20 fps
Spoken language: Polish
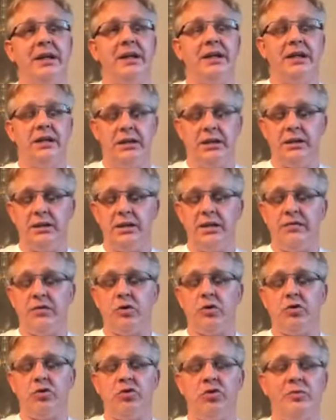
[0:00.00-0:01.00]
e, nie
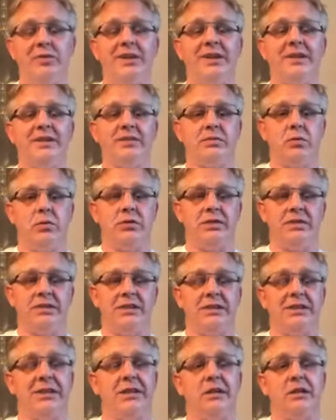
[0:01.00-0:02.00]
wychodzimy na
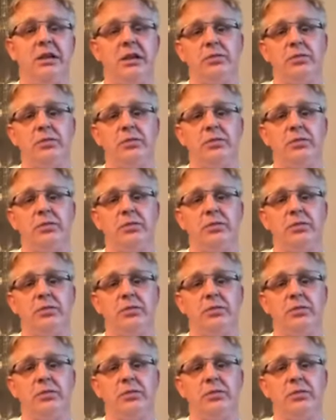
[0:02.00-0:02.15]
słońce, tak?